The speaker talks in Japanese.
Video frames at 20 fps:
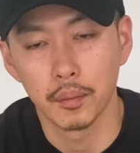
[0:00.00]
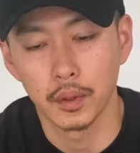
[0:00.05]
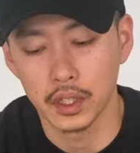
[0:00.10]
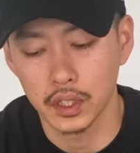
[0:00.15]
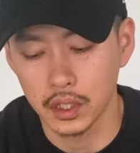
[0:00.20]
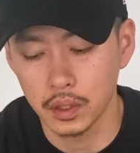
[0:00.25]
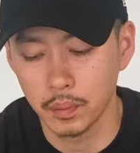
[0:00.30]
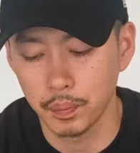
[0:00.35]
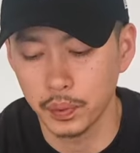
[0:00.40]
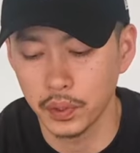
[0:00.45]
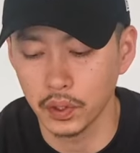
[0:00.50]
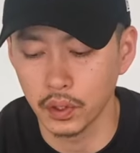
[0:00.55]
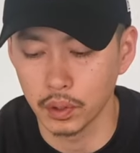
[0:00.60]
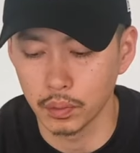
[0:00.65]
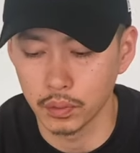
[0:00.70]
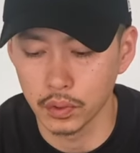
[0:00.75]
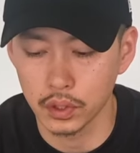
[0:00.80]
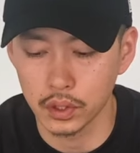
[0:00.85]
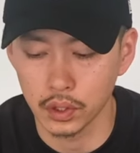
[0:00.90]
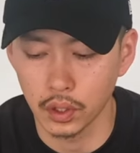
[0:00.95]
まあ、新品より
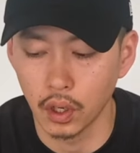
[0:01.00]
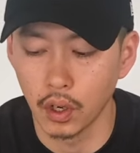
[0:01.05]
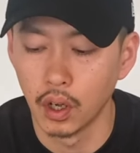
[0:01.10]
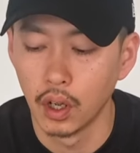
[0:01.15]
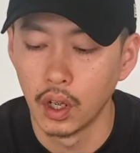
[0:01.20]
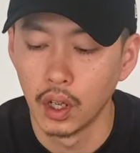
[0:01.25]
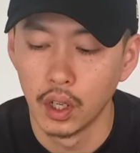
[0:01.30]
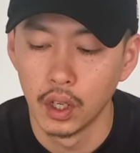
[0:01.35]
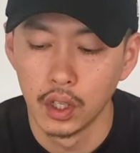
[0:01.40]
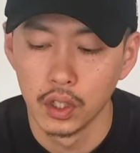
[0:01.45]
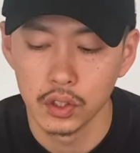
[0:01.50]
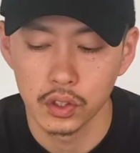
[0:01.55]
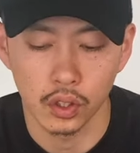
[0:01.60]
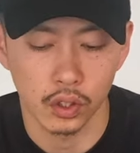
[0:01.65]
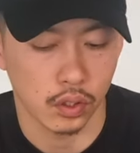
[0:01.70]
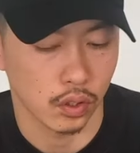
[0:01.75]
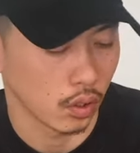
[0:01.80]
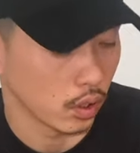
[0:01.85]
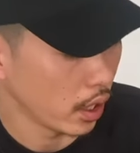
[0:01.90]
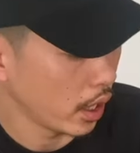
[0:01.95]
むしろ
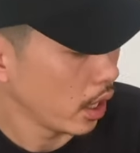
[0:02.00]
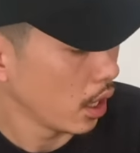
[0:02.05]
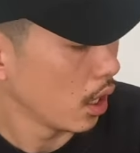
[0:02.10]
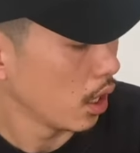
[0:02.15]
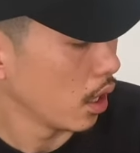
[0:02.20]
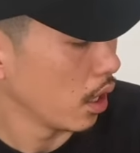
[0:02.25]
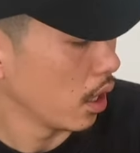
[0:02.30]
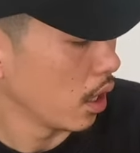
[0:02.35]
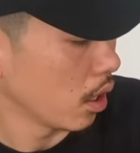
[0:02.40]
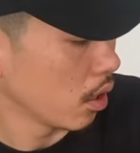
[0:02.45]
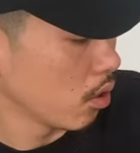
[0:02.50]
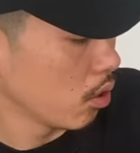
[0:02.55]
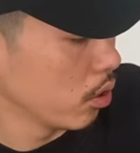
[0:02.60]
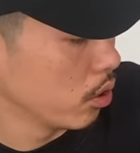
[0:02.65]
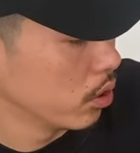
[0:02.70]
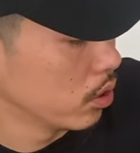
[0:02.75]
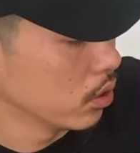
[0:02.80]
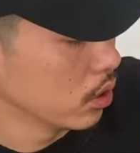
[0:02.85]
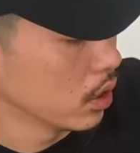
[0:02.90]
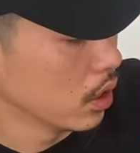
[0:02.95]
ちょっとね、えー、こうい
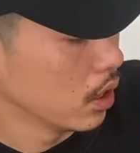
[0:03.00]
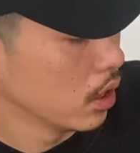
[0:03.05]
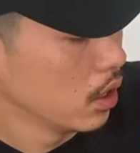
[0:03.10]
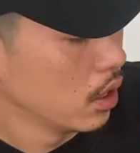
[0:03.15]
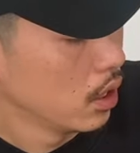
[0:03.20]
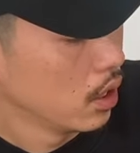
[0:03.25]
う風に